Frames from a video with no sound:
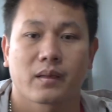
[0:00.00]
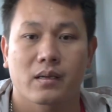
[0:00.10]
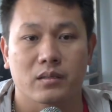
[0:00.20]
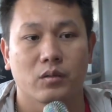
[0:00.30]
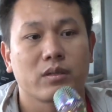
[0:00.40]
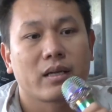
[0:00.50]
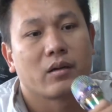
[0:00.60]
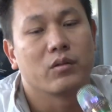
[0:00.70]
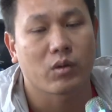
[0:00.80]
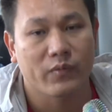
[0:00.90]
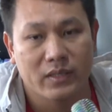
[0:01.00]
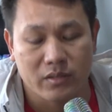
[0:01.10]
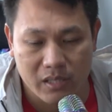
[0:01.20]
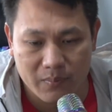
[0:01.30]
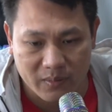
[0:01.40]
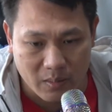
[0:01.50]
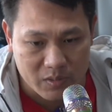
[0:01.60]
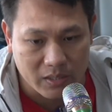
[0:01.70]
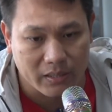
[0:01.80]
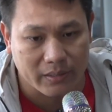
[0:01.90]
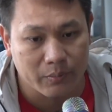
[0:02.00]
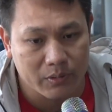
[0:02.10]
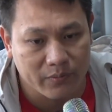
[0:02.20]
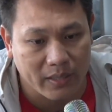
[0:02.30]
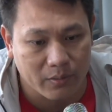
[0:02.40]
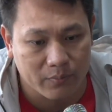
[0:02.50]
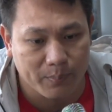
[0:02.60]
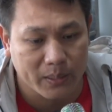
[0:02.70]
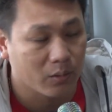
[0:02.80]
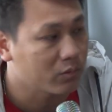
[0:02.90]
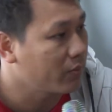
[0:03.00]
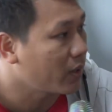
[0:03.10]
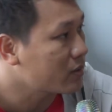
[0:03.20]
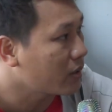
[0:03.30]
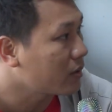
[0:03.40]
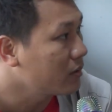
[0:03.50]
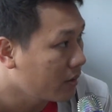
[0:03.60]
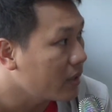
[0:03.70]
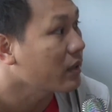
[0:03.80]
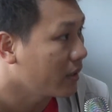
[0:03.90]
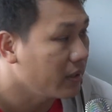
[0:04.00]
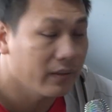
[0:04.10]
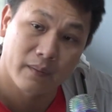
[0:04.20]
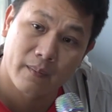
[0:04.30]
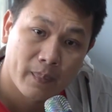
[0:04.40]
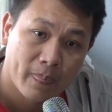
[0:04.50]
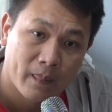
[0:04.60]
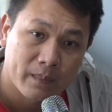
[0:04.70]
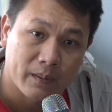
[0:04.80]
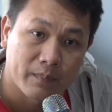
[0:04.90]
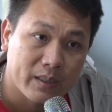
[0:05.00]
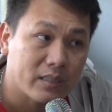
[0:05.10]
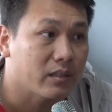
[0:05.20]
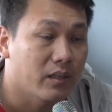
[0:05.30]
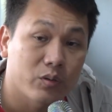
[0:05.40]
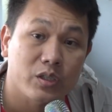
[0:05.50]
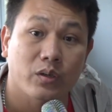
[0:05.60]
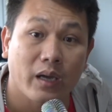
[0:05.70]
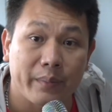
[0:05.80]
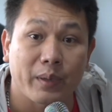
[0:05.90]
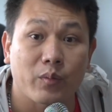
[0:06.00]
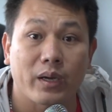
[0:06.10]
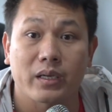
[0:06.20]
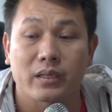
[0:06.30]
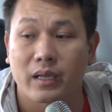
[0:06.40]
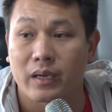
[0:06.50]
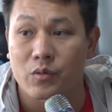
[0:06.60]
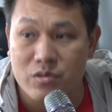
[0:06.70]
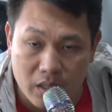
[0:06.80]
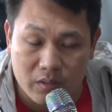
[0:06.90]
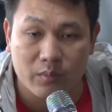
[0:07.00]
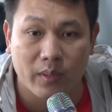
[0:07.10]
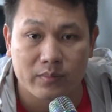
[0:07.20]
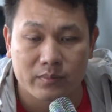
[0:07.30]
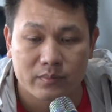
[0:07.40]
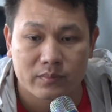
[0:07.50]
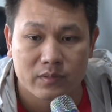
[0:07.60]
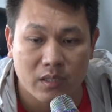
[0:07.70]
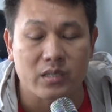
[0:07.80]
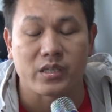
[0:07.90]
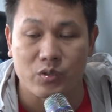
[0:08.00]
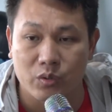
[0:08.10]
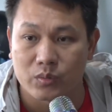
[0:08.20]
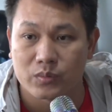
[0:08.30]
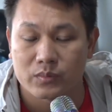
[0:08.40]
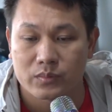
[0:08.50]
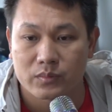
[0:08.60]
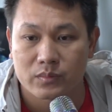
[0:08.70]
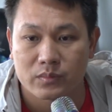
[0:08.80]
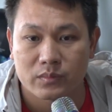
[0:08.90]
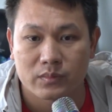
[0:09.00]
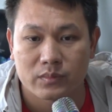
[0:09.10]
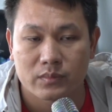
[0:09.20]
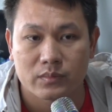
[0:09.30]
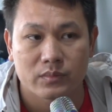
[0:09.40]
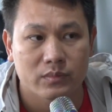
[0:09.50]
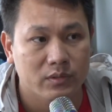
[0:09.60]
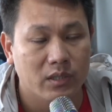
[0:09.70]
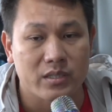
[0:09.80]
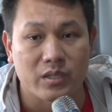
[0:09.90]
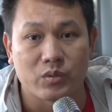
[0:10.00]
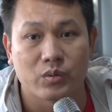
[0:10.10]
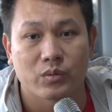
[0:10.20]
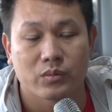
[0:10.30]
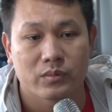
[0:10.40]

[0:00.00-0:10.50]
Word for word: các trận đấu chúng ta đều được quay phát trực tiếp và thậm chí là nếu như vào bắt đầu từ vào trận tứ kết trở đi thì một các trận đấu sẽ có hai máy quay để hỗ trợ con bóng rất là chỉn chu rất là chỉn chu